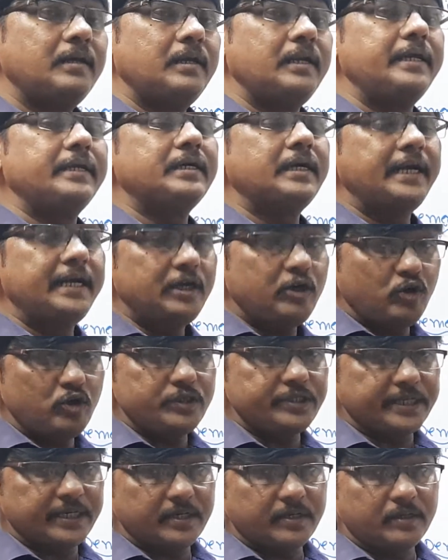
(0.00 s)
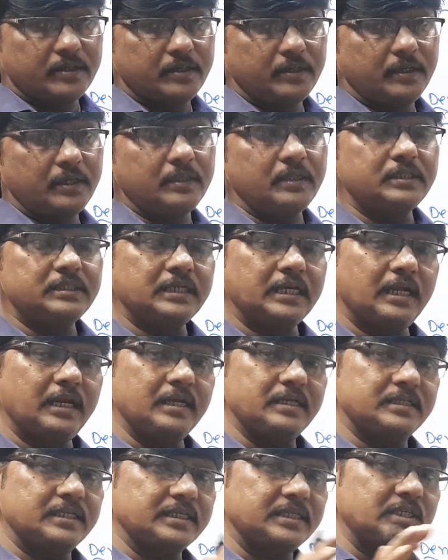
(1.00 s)
లైక్ హైడ్రోజన్ ఇతను చాలా
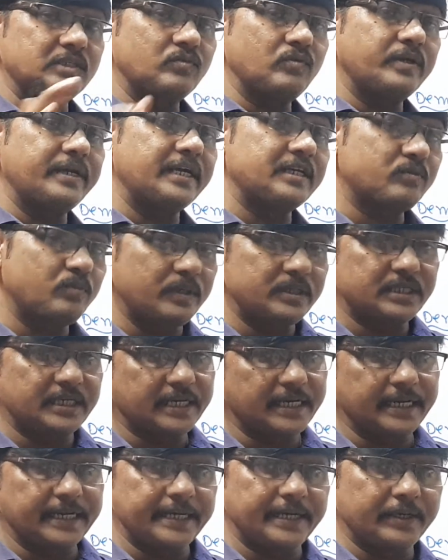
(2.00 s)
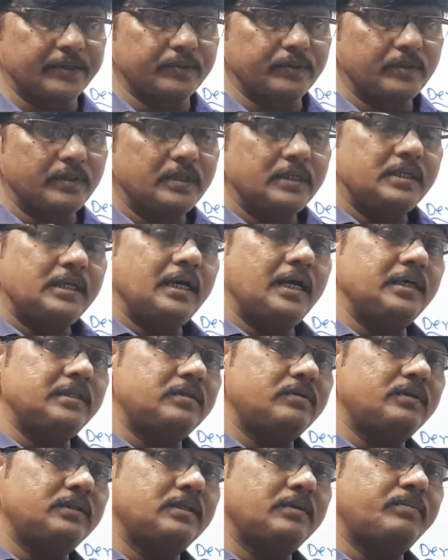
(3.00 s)
సక్సెస్ఫుల్గా ఎక్స్ప్లెయిన్ చేయగలిగారు ఆ
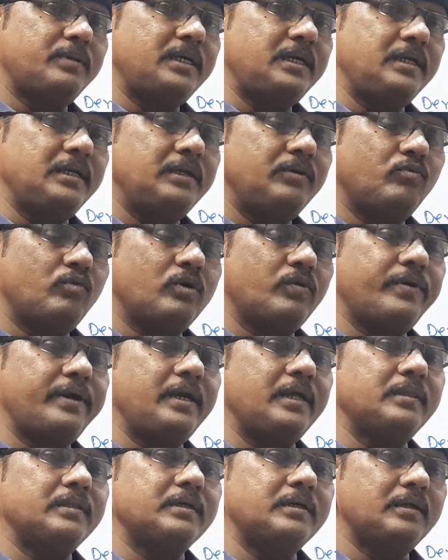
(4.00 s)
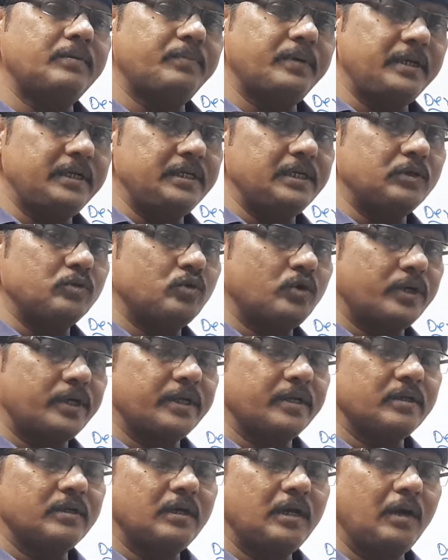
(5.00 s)
తర్వాత మళ్ళీ ఒకవేళ అంతకన్నా పెరిగినాయి
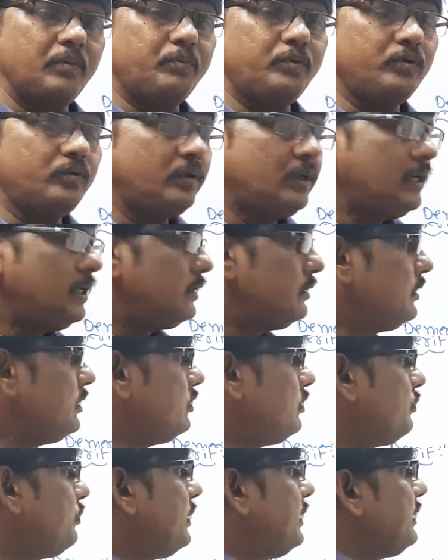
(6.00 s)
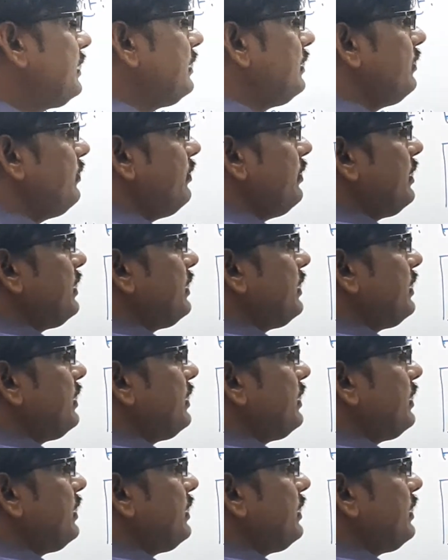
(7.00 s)
అనుకోండి అప్పుడు దీంతోపాటు ఏమేమి